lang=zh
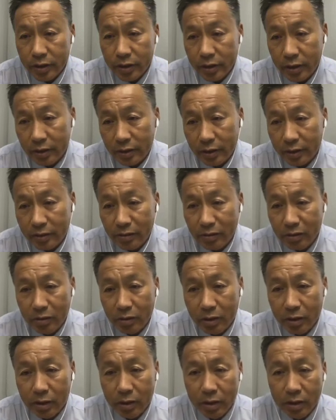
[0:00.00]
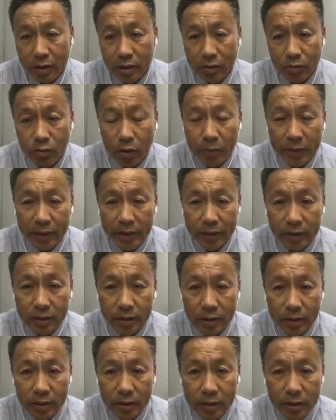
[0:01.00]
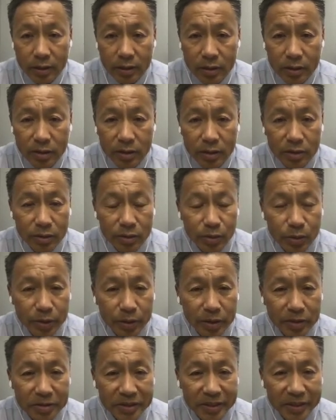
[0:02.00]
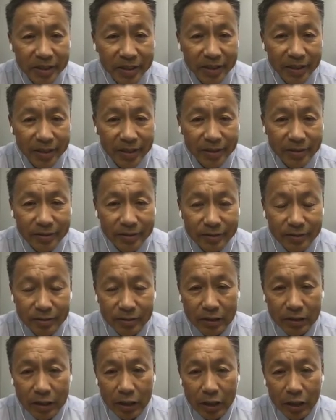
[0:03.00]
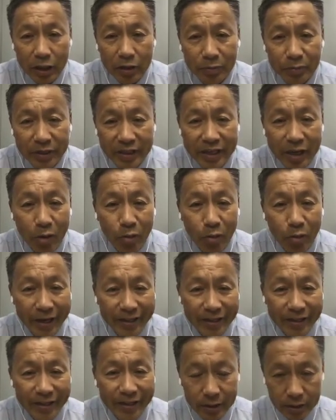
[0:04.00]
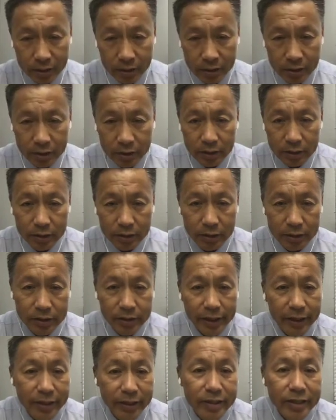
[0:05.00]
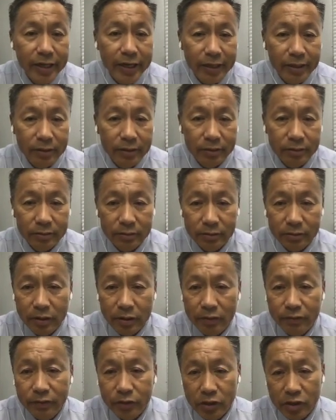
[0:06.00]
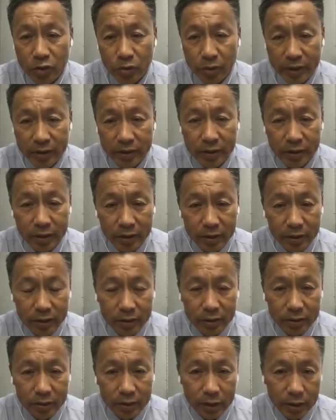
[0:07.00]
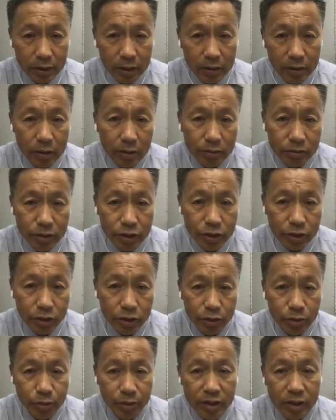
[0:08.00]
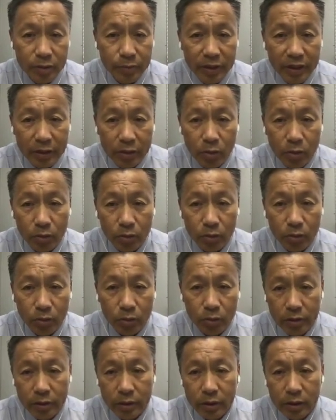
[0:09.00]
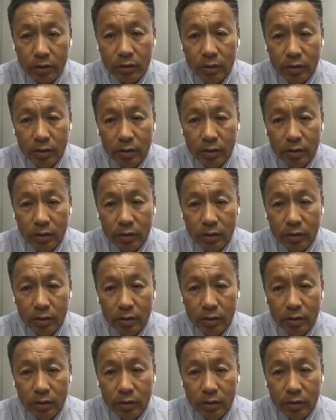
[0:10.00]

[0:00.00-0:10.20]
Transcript: 能够和我们，嗯，所有这个，呃，泌尿外科和前列腺高峰论坛的领导老师和学者们共同交流，